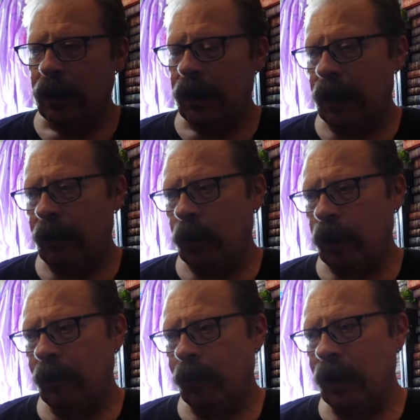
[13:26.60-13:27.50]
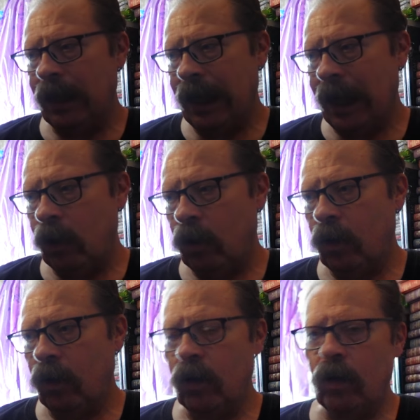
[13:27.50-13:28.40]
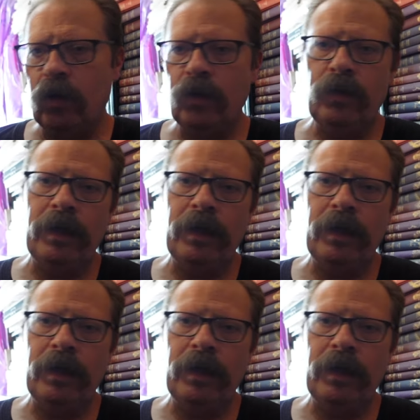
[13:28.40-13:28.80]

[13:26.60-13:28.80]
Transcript: Eh, por ejemplo, el diálogo con